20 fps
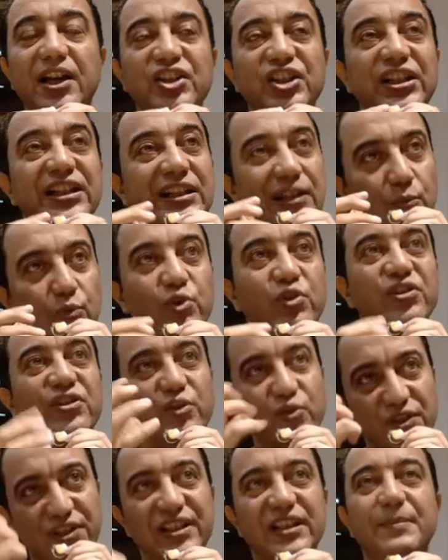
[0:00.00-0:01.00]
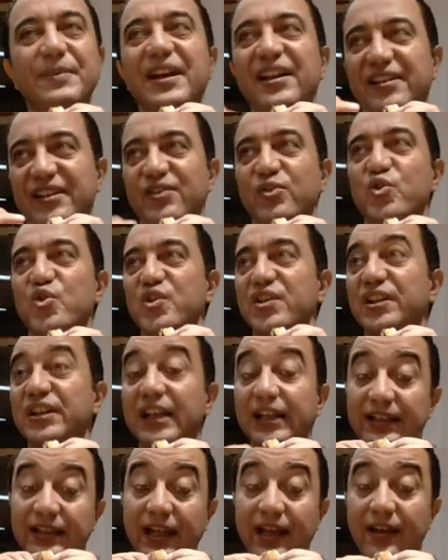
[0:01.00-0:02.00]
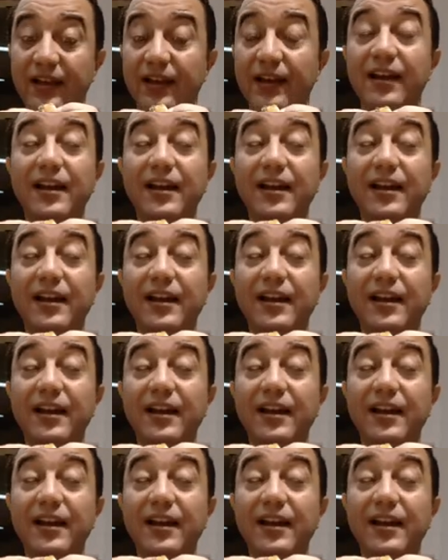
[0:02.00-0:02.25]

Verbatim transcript: عشان كده ممكن تقرص تجيبيها نصين لان ده